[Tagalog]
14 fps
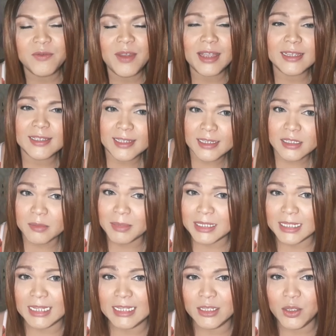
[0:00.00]
Francis
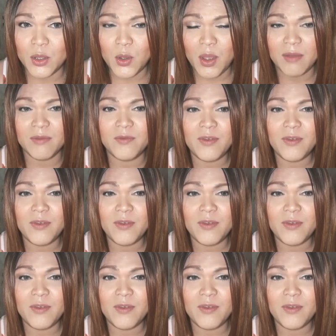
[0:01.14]
Matildo of